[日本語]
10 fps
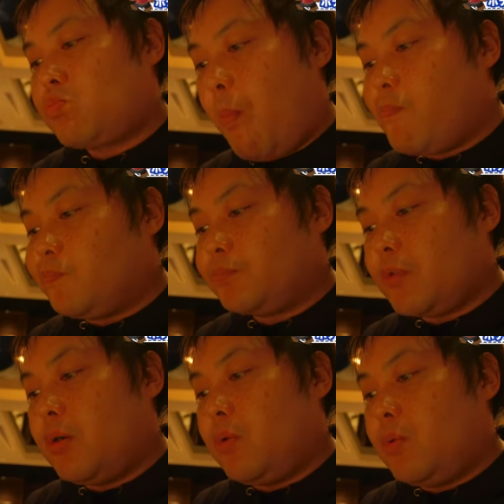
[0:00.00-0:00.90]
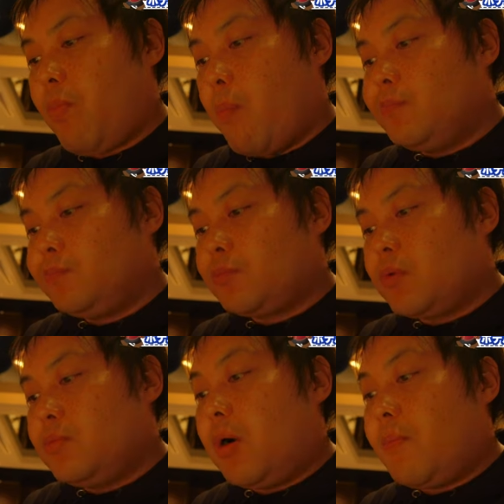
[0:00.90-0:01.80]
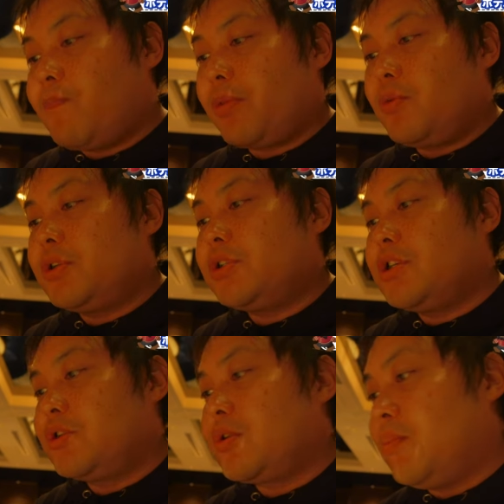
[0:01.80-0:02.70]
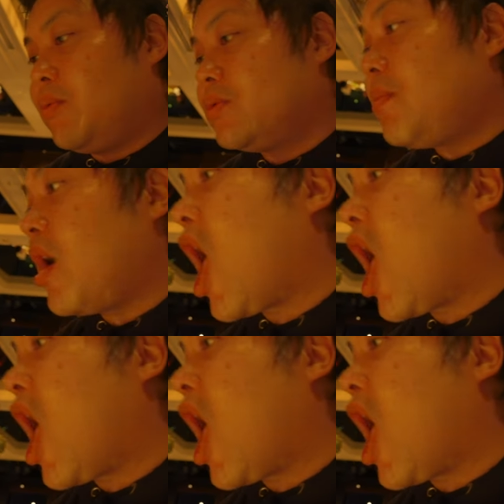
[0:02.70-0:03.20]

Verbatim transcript: うん、あうまドレッシングとかもうま